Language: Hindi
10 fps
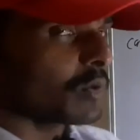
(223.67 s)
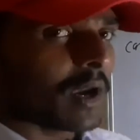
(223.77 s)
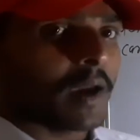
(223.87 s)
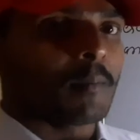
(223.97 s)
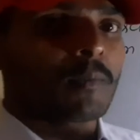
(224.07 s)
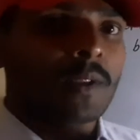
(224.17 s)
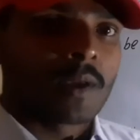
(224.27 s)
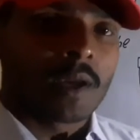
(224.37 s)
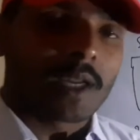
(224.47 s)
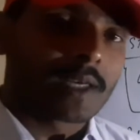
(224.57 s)
जो है
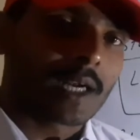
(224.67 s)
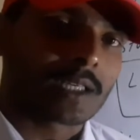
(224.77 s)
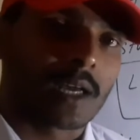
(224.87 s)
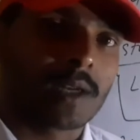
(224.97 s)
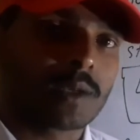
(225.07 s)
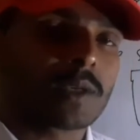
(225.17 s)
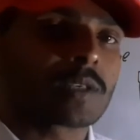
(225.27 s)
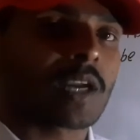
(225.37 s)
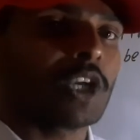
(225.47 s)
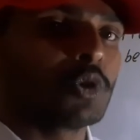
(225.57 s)
इंडक्टर
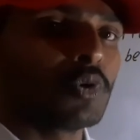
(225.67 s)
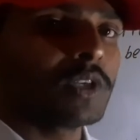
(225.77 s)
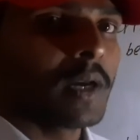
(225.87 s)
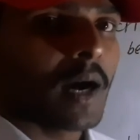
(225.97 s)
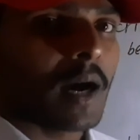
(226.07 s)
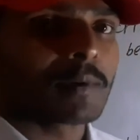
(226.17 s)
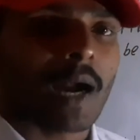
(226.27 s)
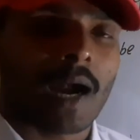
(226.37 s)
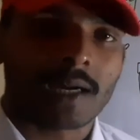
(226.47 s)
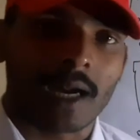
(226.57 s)
इसका यूज हम
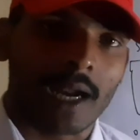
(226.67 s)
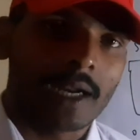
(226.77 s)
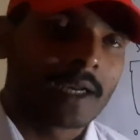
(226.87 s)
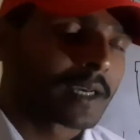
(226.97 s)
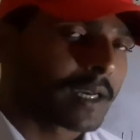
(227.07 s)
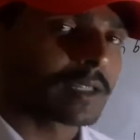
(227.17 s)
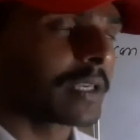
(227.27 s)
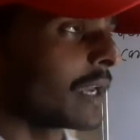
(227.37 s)
कहाँ कहाँ करते